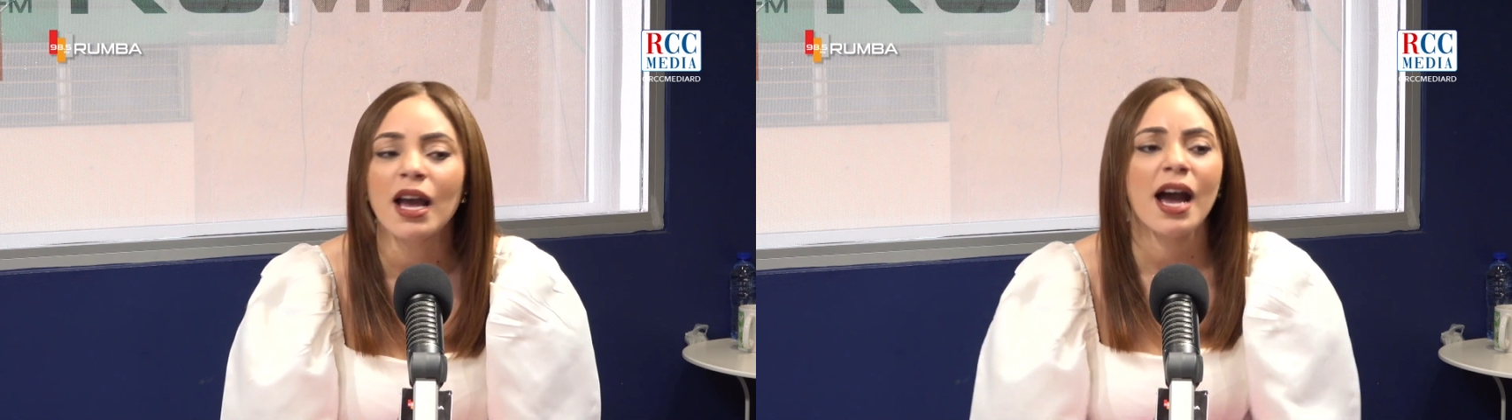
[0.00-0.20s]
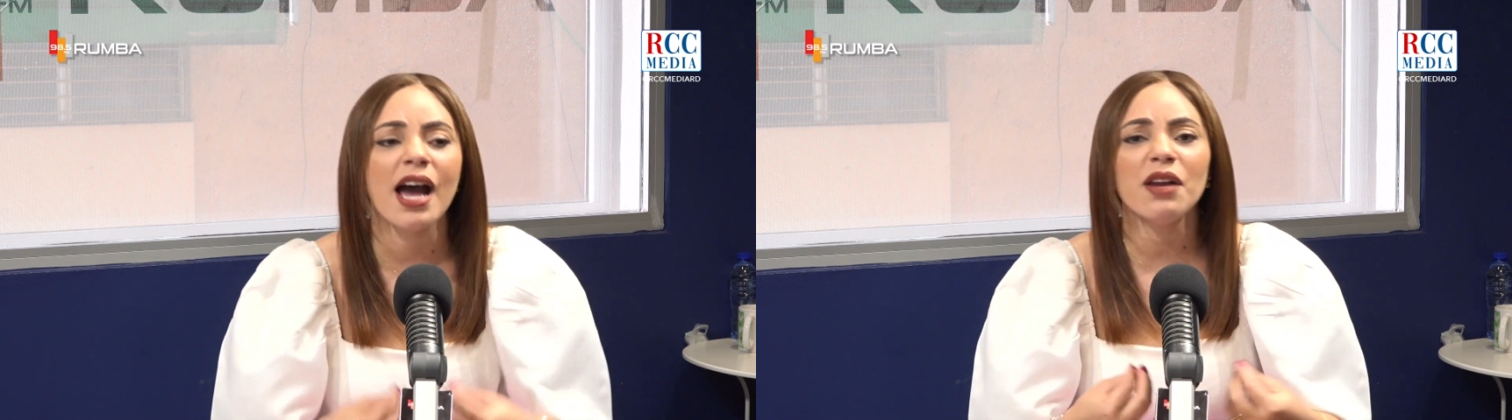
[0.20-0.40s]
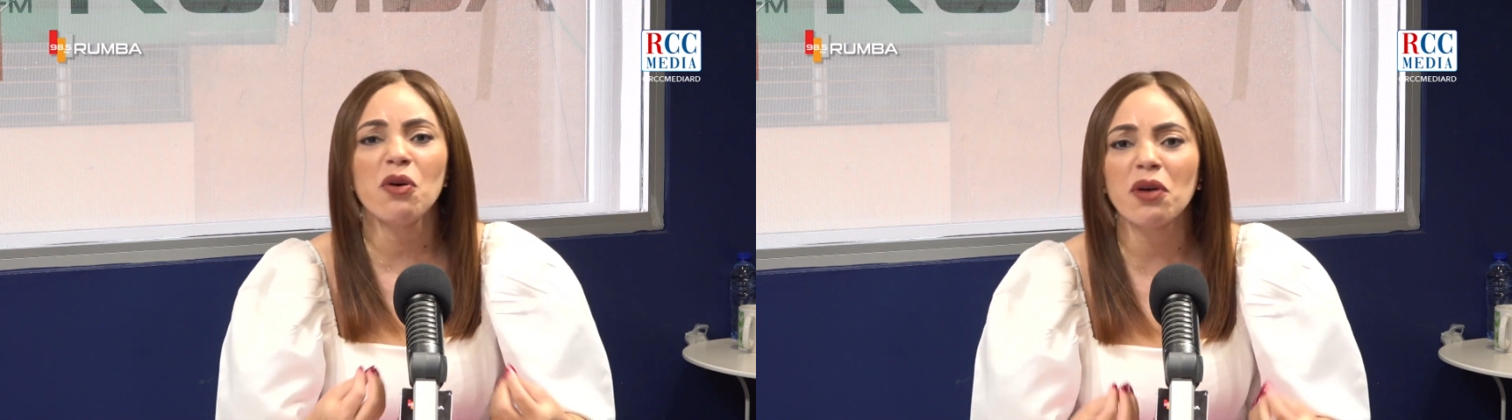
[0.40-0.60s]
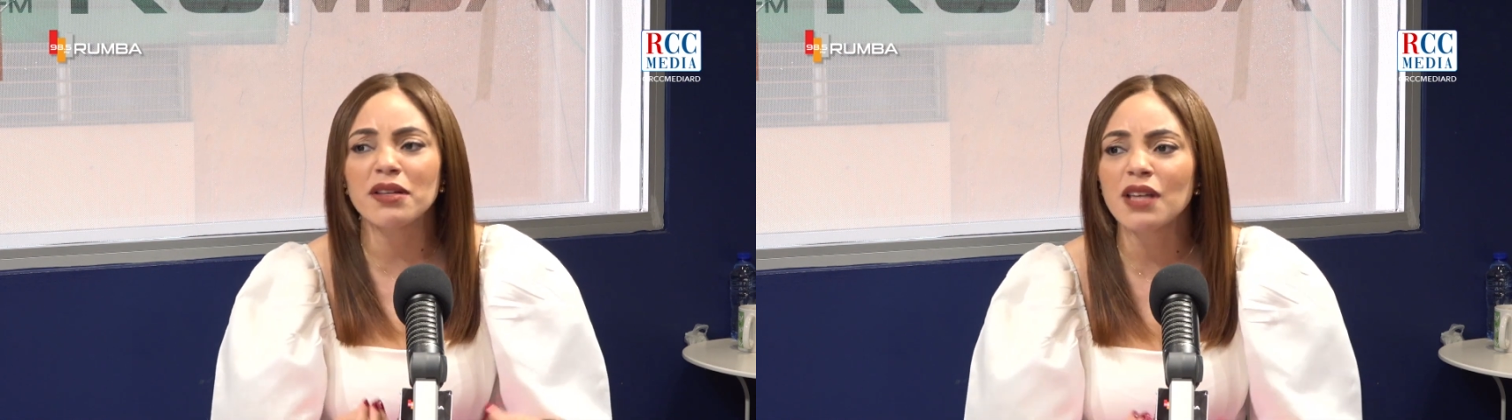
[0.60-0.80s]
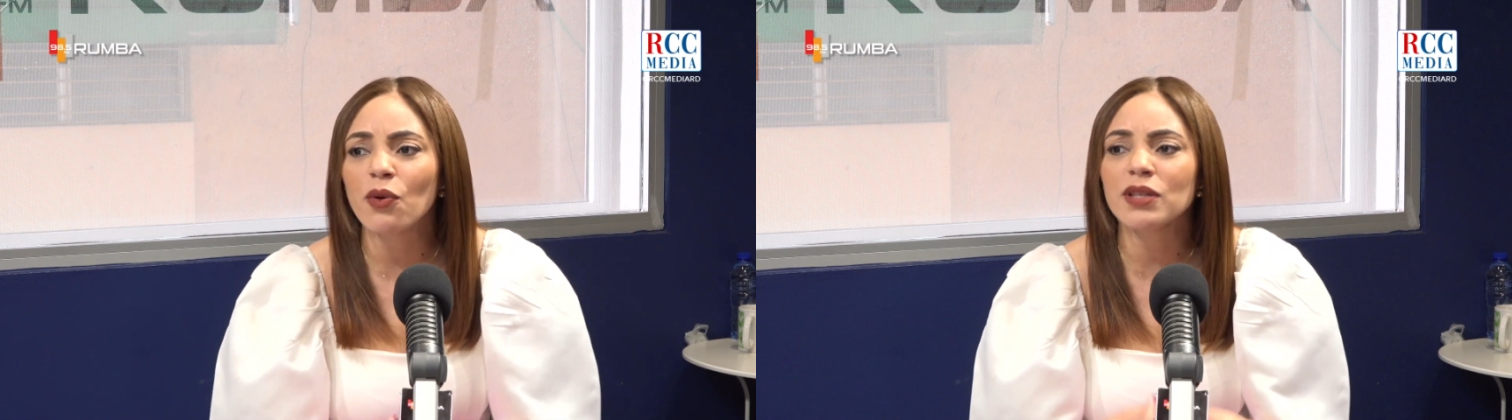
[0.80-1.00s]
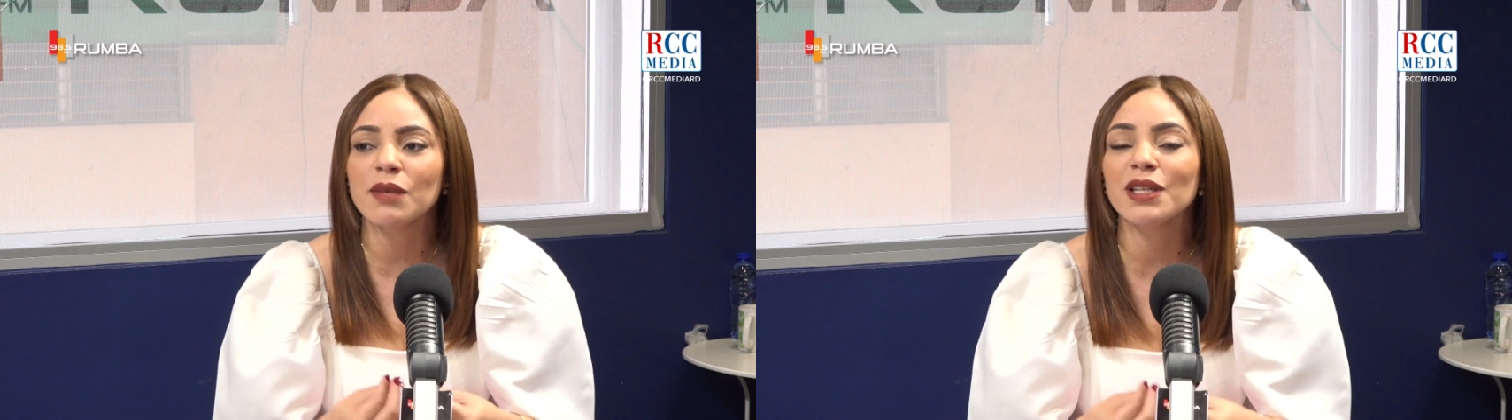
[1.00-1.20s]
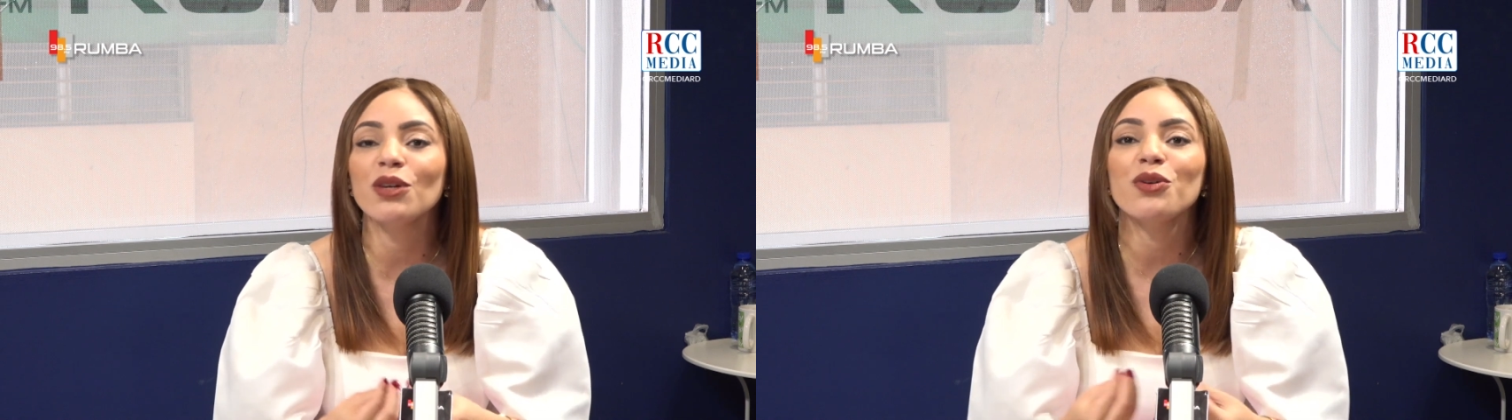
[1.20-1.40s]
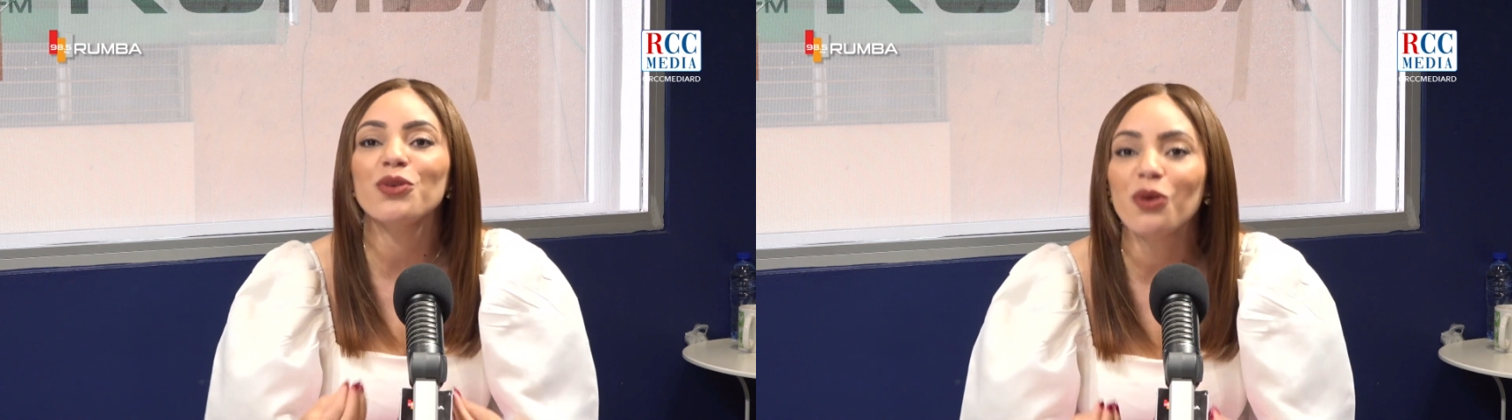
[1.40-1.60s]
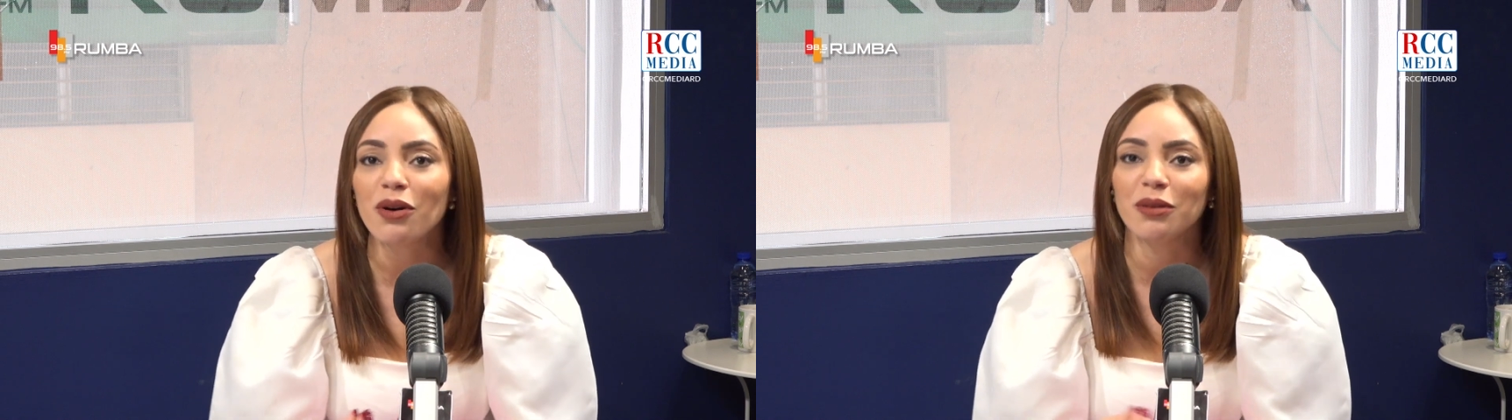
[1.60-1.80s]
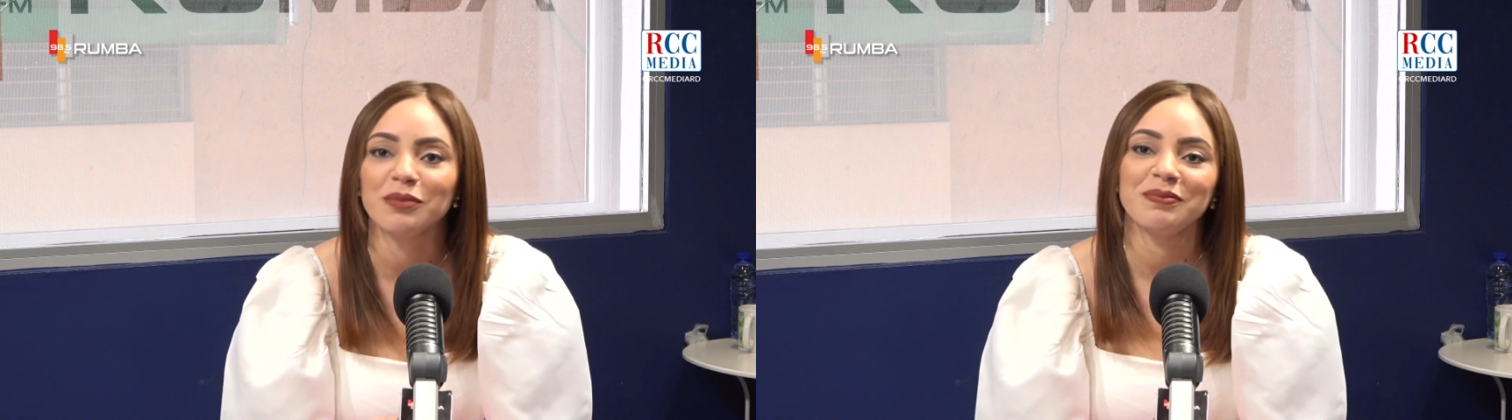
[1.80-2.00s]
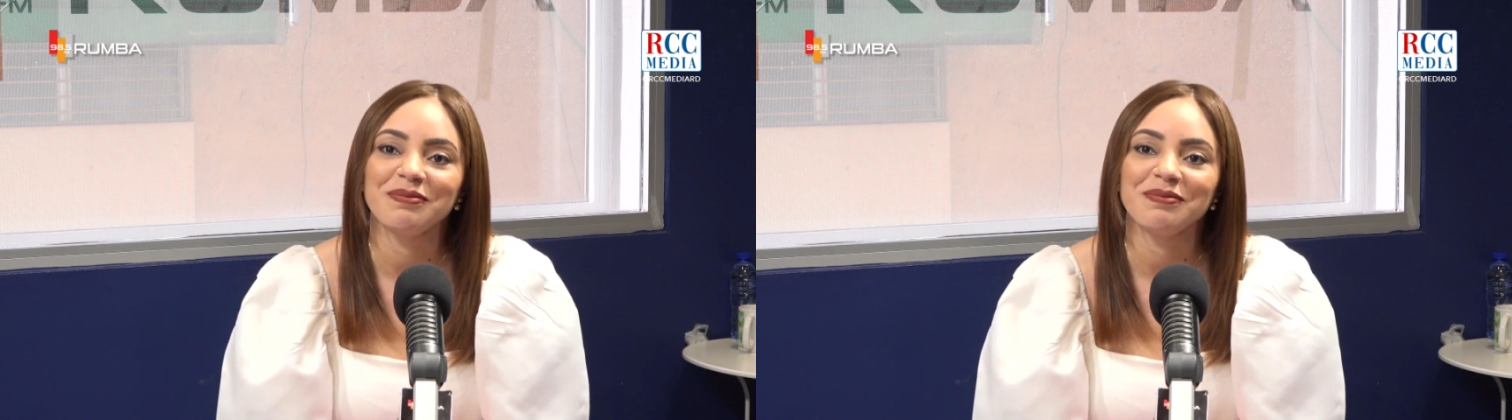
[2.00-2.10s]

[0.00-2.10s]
ah, no, que ese juez se vendió. No,